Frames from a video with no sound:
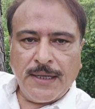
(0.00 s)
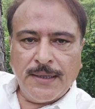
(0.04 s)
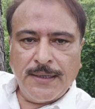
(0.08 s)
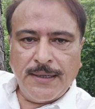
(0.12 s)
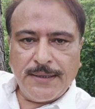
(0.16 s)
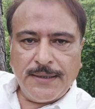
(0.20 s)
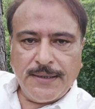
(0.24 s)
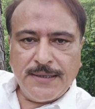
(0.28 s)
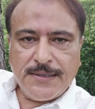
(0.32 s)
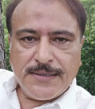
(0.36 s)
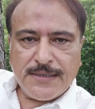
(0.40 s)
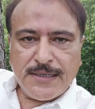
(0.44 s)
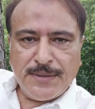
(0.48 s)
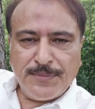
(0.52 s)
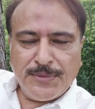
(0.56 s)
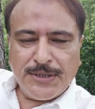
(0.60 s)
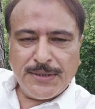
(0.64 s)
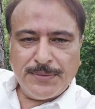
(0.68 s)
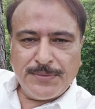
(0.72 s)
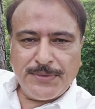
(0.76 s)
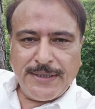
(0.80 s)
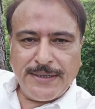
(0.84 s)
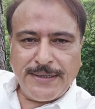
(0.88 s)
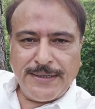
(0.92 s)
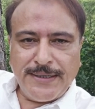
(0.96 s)
लेकिन इसका
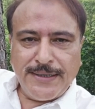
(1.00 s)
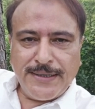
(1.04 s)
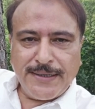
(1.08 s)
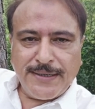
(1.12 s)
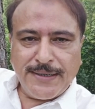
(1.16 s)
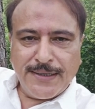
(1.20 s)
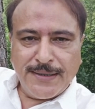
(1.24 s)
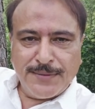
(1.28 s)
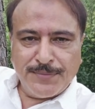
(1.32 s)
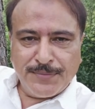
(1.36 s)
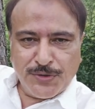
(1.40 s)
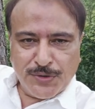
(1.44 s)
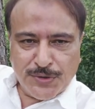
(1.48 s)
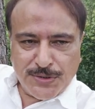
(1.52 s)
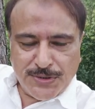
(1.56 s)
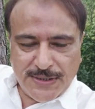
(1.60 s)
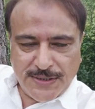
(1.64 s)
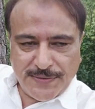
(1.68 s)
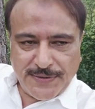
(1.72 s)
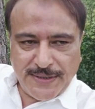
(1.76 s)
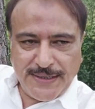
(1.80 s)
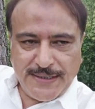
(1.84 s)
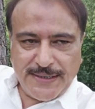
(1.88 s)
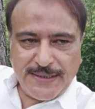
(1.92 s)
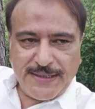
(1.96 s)
मतलब ये नहीं है कि हम उस
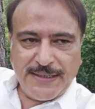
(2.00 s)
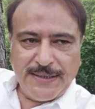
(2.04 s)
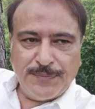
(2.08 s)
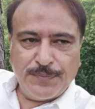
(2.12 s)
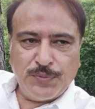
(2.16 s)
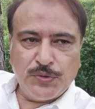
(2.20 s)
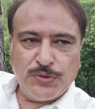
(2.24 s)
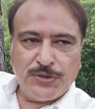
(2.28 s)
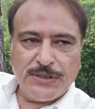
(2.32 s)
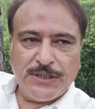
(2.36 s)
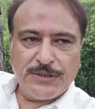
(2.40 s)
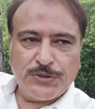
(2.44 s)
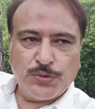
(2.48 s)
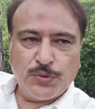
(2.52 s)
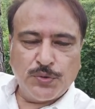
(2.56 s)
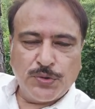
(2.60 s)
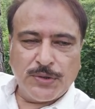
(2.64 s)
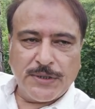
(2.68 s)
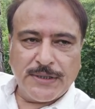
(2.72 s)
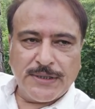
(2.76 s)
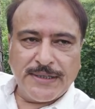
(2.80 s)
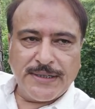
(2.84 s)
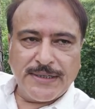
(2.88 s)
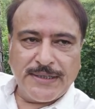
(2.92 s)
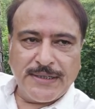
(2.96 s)
दवाई की पूजा शुरू
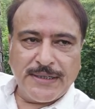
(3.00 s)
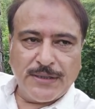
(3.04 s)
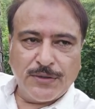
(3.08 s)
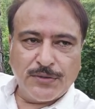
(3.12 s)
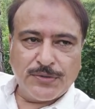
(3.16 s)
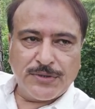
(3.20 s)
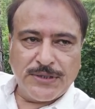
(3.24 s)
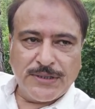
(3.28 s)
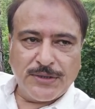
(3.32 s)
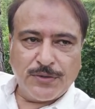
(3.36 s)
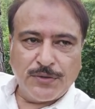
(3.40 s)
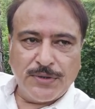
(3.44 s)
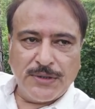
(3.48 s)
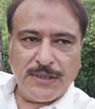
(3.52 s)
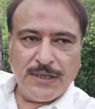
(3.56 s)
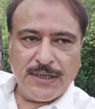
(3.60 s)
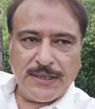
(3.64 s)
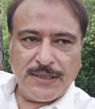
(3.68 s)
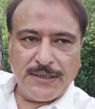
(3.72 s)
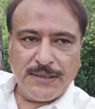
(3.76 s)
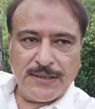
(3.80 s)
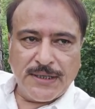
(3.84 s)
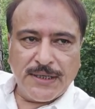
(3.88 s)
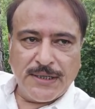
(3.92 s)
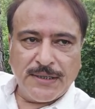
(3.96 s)
कर दें या उससे कोई
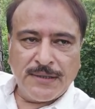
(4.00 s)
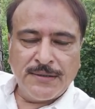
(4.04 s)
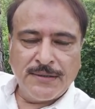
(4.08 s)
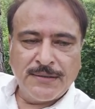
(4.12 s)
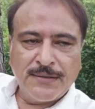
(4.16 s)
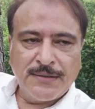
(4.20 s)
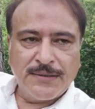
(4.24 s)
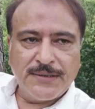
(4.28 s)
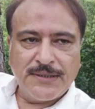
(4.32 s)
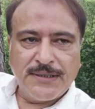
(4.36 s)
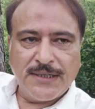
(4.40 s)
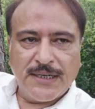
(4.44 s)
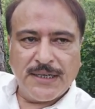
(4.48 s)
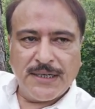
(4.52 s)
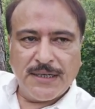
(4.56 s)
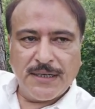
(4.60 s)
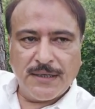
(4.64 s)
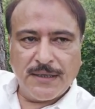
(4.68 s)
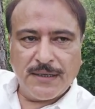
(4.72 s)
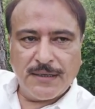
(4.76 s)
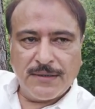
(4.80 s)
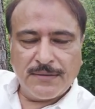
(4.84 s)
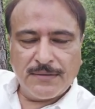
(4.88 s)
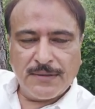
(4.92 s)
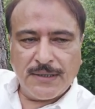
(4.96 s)
अकीदा या
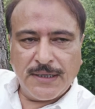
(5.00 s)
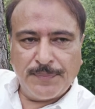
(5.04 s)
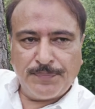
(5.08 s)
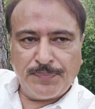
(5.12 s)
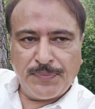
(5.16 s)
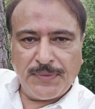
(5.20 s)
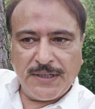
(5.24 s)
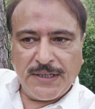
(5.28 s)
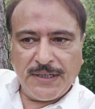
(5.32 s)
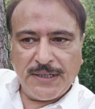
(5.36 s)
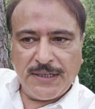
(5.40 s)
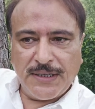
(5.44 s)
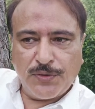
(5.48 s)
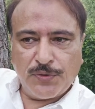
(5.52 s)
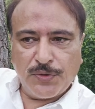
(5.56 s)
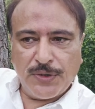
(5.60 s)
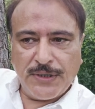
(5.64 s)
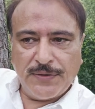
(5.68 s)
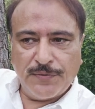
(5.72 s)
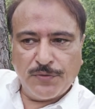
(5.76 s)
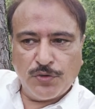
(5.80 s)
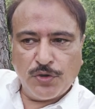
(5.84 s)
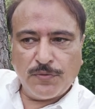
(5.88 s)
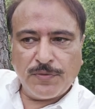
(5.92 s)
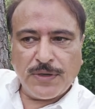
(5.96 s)
अपनी कोई
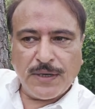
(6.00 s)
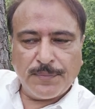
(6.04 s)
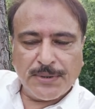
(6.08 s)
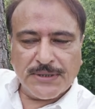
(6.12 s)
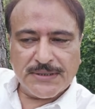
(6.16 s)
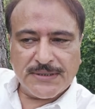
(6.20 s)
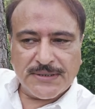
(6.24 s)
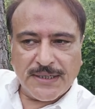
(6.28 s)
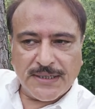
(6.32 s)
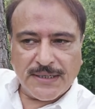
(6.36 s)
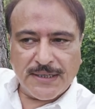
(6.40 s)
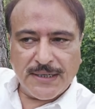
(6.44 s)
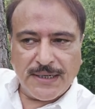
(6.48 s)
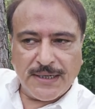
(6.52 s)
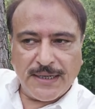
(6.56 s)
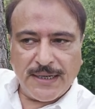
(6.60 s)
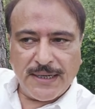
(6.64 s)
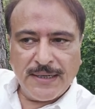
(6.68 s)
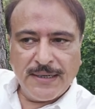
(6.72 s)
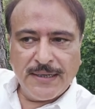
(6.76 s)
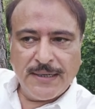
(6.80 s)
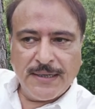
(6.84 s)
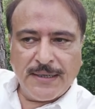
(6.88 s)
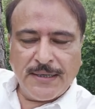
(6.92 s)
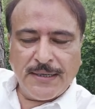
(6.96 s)
वो वाबस्ता कर लें
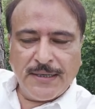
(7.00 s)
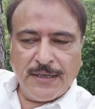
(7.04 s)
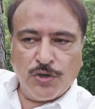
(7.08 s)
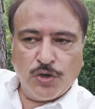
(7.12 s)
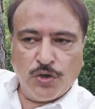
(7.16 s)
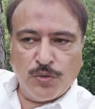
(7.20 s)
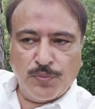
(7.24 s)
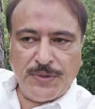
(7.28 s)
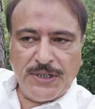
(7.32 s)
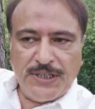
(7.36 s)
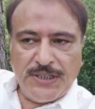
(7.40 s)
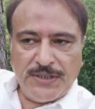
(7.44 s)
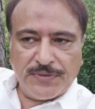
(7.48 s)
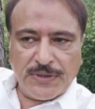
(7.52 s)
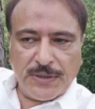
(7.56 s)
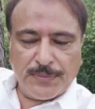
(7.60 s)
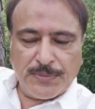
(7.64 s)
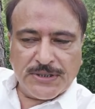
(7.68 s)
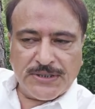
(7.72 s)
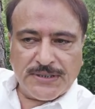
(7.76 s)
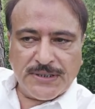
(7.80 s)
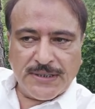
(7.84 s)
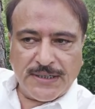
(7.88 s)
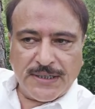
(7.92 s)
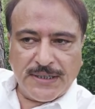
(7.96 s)
उम्मीद
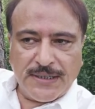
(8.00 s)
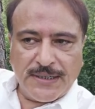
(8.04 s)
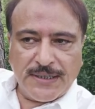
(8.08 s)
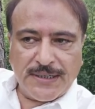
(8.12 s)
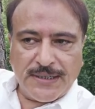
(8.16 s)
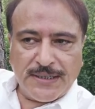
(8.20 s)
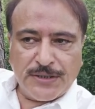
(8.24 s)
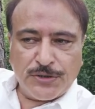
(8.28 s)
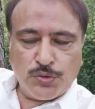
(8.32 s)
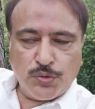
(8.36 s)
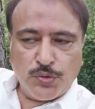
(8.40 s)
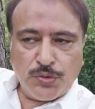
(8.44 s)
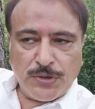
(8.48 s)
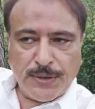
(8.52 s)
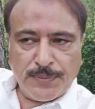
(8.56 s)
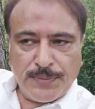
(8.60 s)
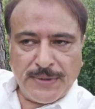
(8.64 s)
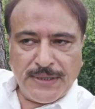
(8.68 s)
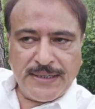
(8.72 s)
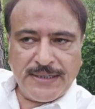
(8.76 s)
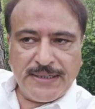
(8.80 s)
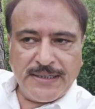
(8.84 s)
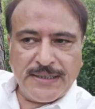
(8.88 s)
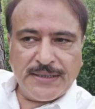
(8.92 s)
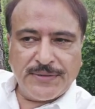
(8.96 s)
वाबस्ता कर लें कि चूँकि
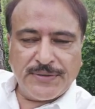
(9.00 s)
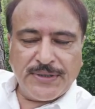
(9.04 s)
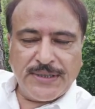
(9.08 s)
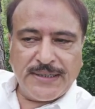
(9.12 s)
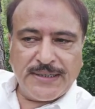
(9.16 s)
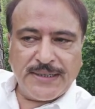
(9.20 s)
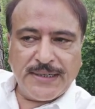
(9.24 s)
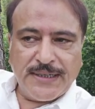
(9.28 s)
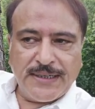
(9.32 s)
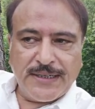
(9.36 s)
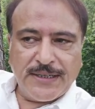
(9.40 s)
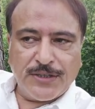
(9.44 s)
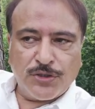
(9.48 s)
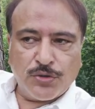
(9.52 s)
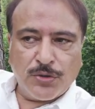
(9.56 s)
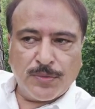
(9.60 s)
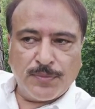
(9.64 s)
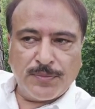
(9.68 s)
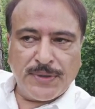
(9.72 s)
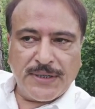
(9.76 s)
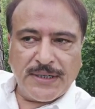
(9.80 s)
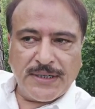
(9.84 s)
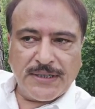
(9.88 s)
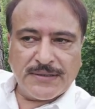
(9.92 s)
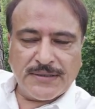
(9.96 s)
मैंने ये दवाई खाई है तो अब
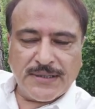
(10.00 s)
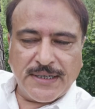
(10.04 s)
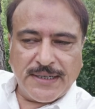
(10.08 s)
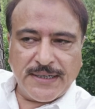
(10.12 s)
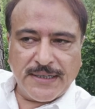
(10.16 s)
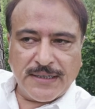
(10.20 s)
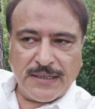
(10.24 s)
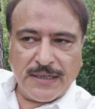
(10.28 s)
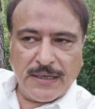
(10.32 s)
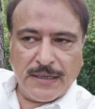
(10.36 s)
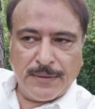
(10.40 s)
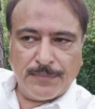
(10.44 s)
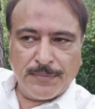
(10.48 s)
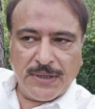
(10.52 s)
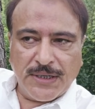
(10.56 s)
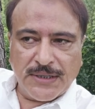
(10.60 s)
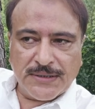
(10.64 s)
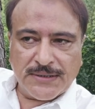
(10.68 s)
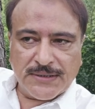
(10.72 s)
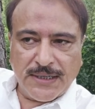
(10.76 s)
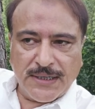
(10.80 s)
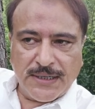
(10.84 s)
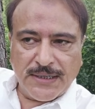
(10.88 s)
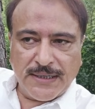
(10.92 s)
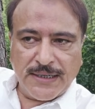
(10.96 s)
मेरे सारे काम
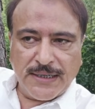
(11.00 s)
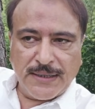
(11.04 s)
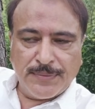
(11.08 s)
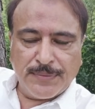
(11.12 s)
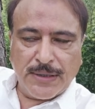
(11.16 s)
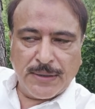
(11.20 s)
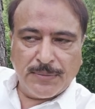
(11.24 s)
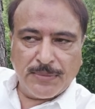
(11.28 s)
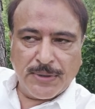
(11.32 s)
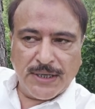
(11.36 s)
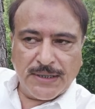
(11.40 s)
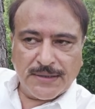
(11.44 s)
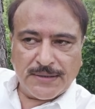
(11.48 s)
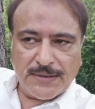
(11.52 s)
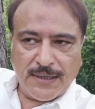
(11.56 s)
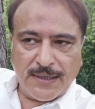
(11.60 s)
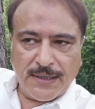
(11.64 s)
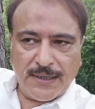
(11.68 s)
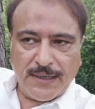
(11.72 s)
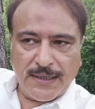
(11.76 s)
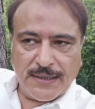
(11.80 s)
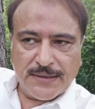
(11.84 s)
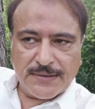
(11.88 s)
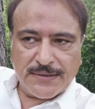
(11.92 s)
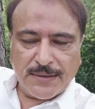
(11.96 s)
आसान हैं मामला थल
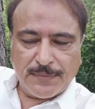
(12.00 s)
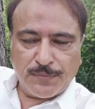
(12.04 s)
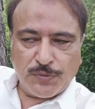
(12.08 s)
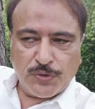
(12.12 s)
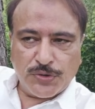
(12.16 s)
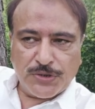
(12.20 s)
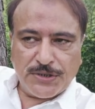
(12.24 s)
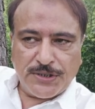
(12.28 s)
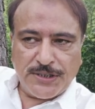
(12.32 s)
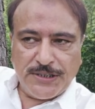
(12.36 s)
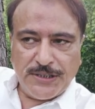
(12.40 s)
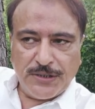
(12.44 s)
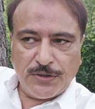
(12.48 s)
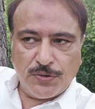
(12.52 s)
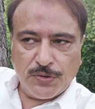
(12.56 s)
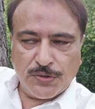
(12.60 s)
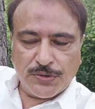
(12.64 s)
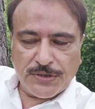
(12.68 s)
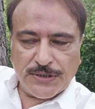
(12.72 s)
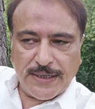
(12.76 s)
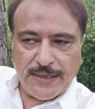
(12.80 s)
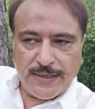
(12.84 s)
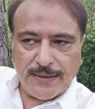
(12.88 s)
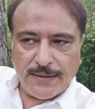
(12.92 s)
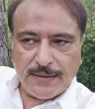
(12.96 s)
हैं सब कुछ ठीक हो
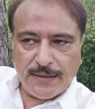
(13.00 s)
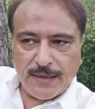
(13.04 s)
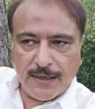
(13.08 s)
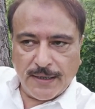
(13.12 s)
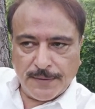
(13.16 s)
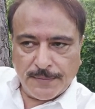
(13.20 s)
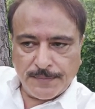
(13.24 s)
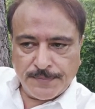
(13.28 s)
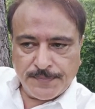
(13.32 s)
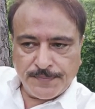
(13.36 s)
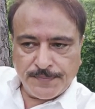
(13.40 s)
जाएगा